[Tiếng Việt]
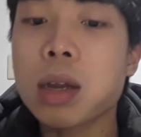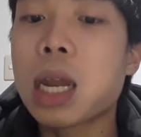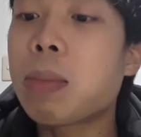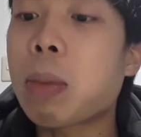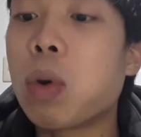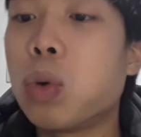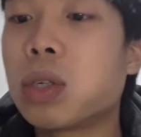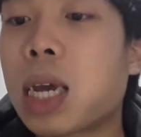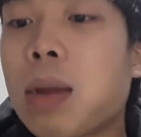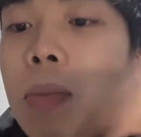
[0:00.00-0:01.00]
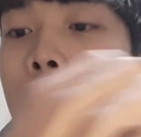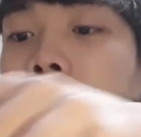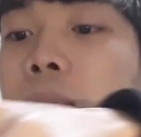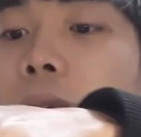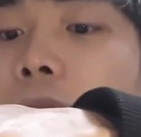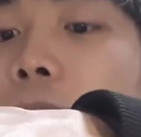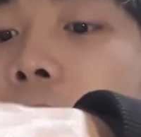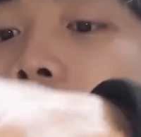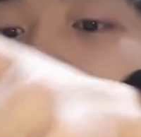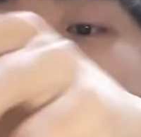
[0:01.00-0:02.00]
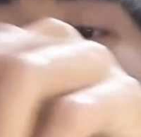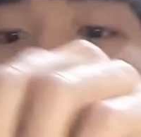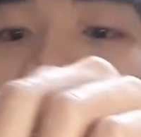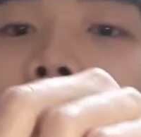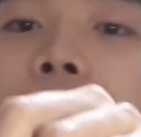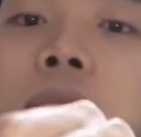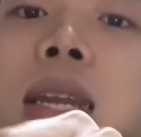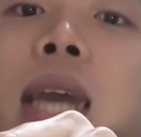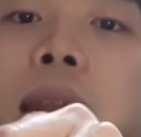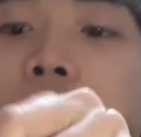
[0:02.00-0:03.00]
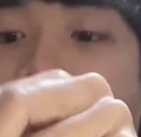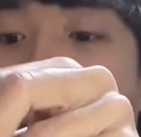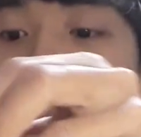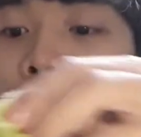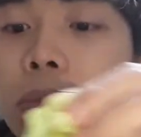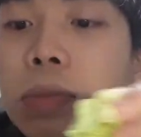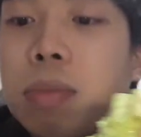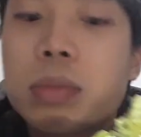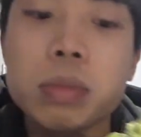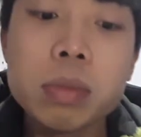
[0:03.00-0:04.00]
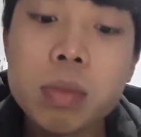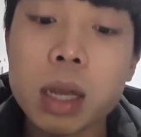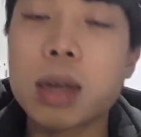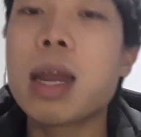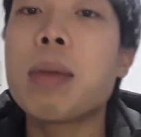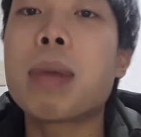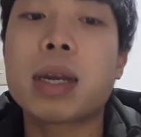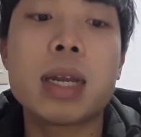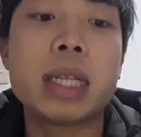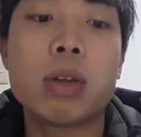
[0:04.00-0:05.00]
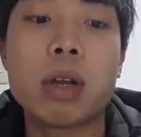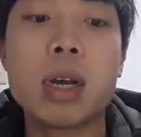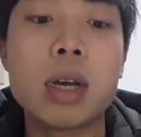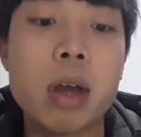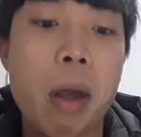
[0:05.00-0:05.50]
Đêm nằm ngủ rét lắm. Anh em mình bên đây là có cái chăn điện đấy. Đêm bật lên thì nó đỡ.